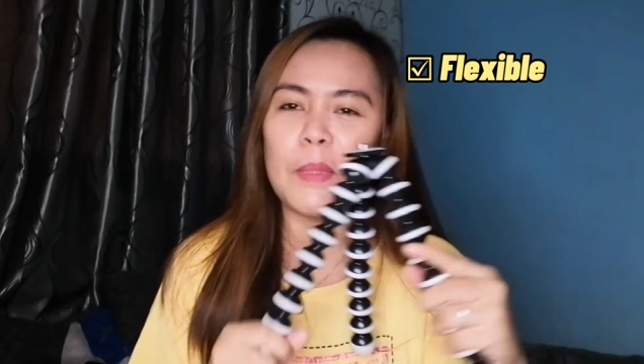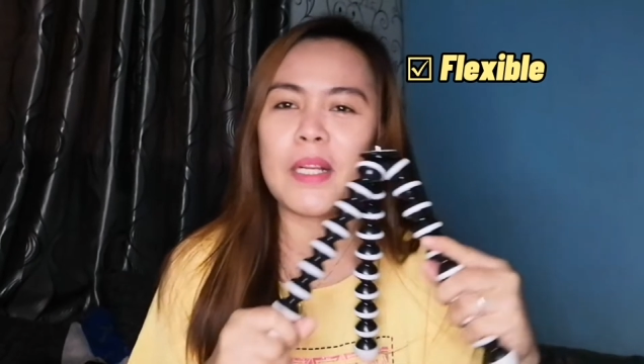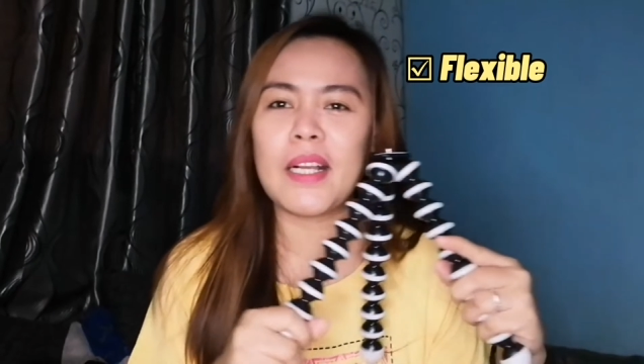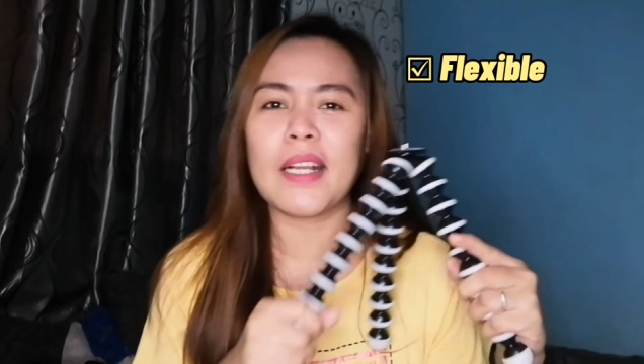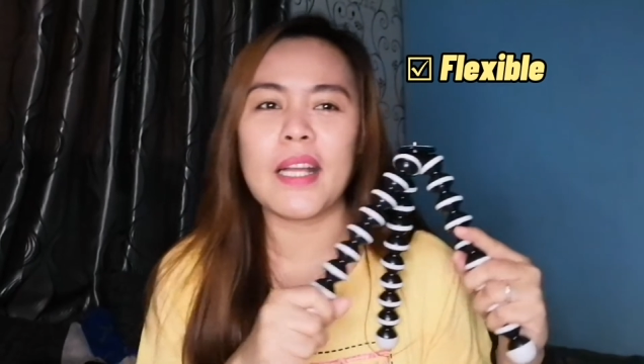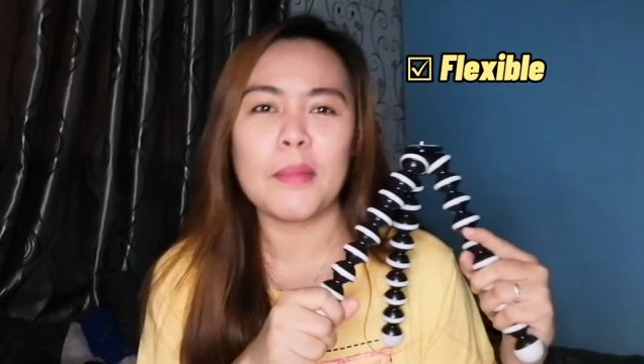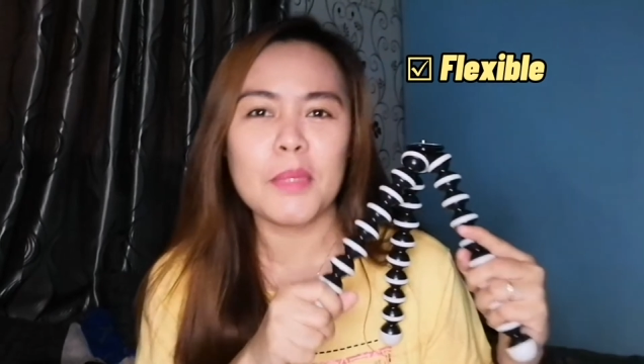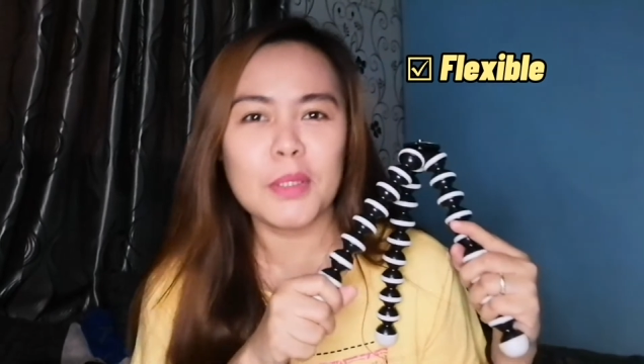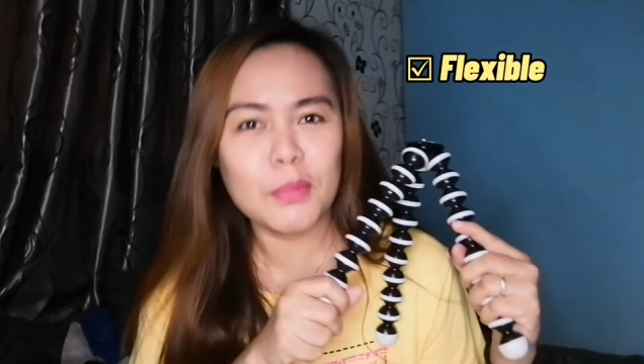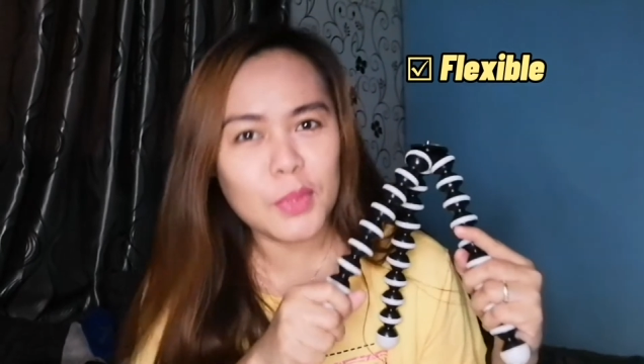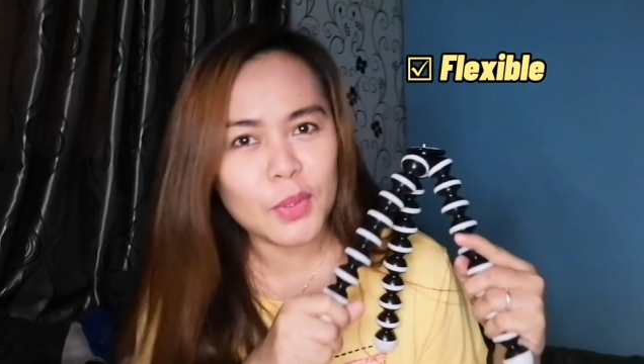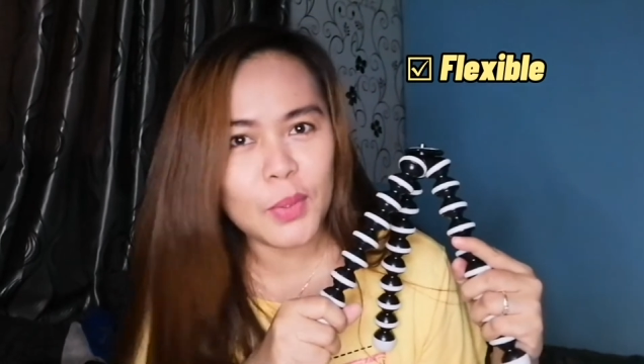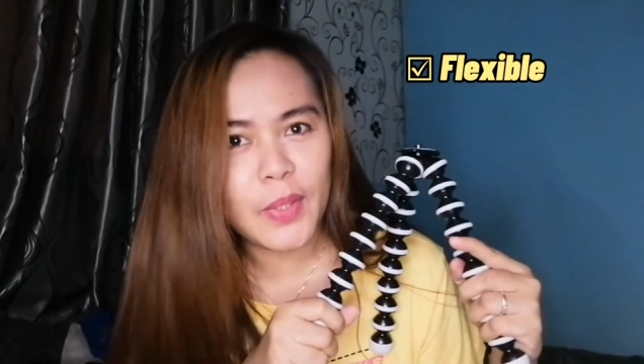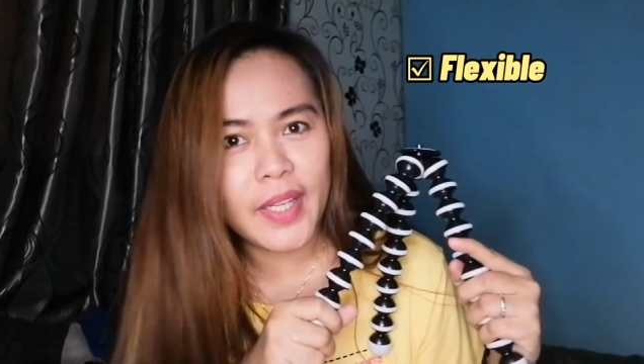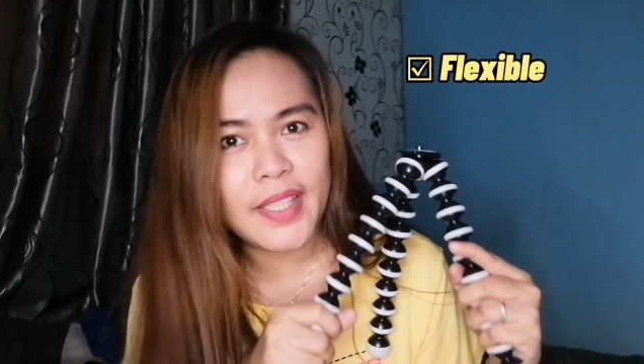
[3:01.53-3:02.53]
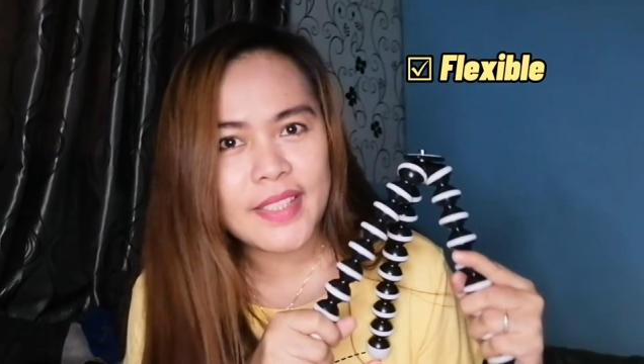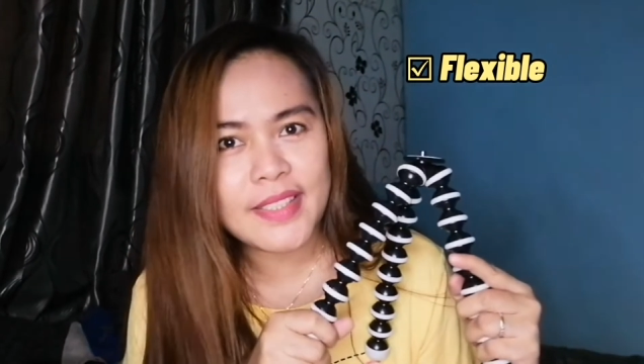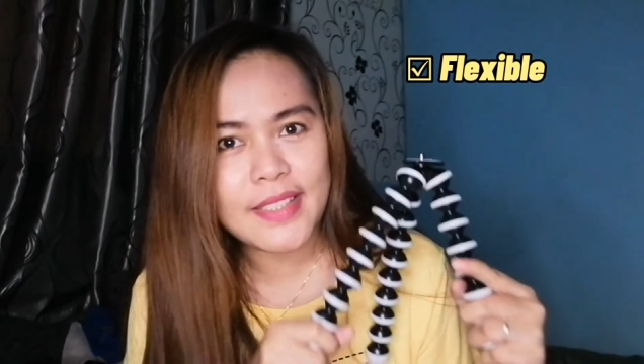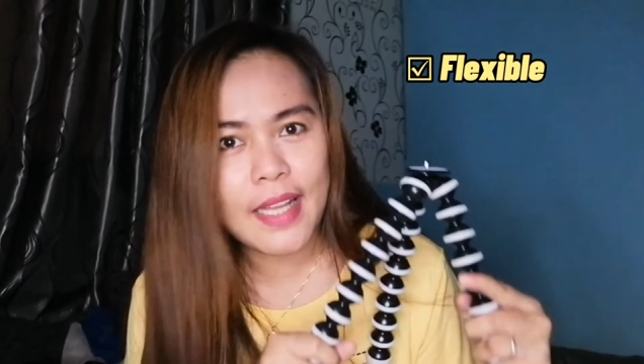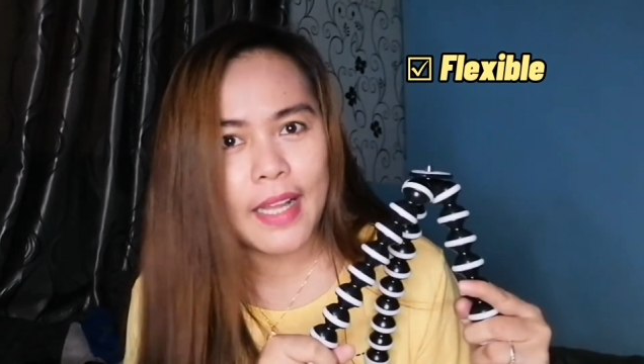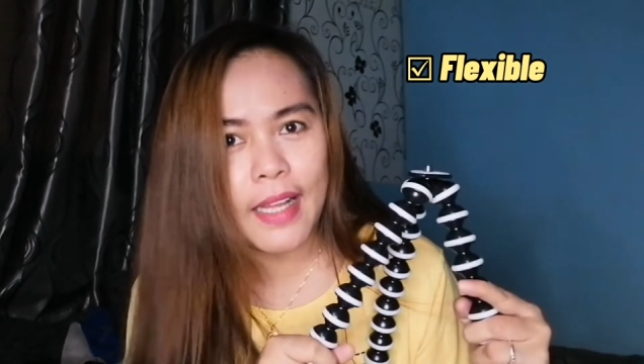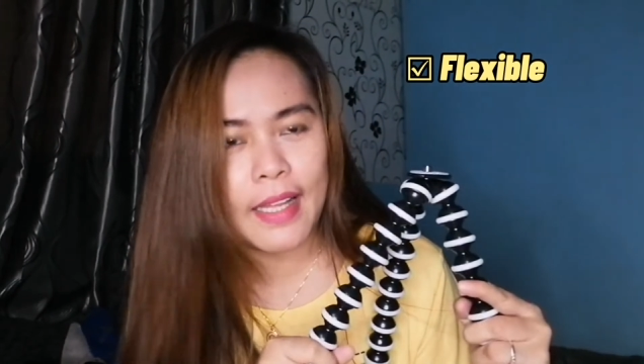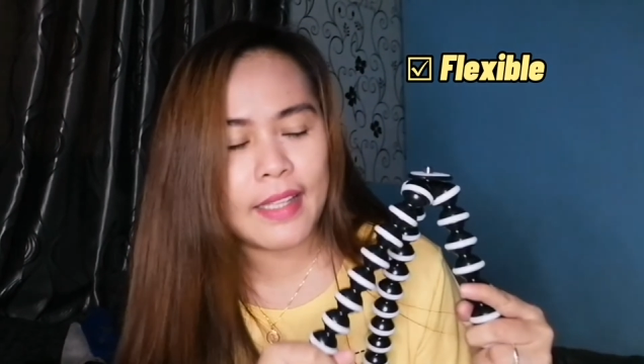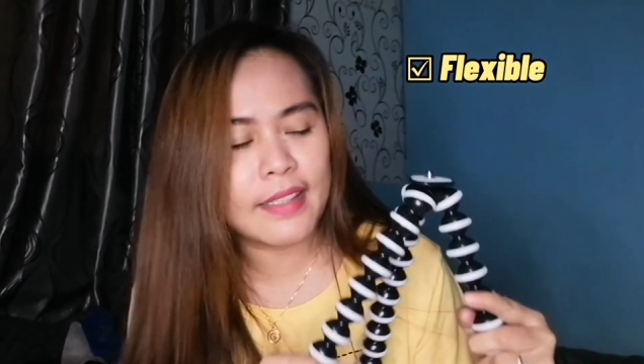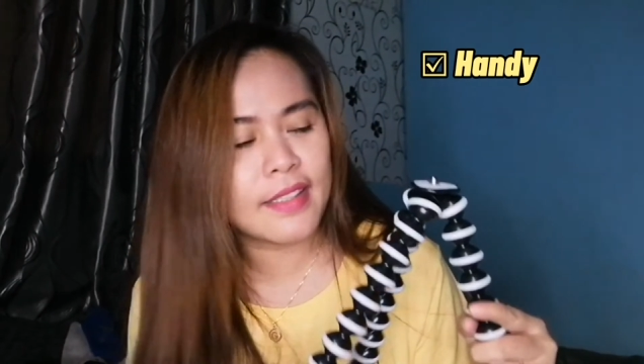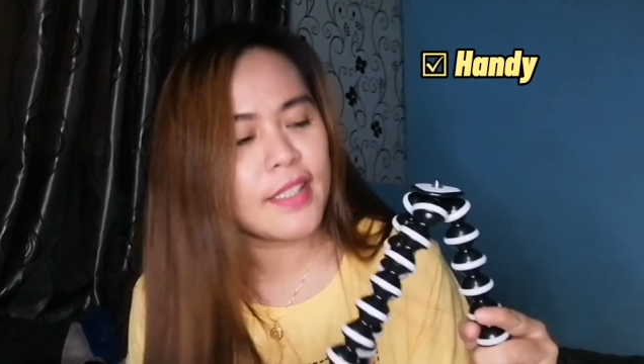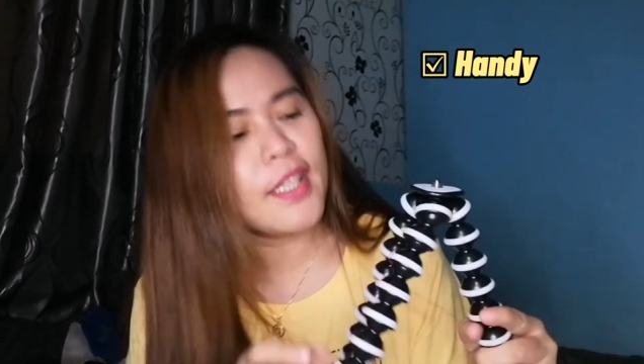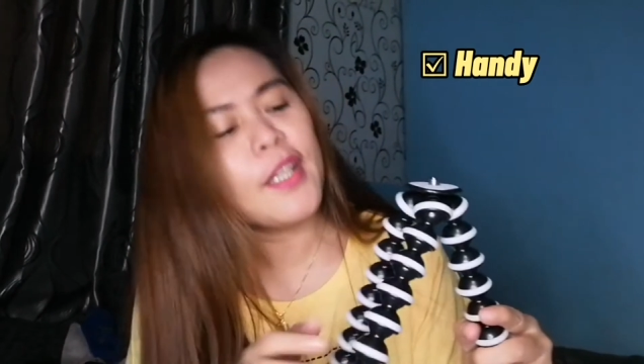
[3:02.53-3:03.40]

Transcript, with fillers: Magagamit mo to kahit saan,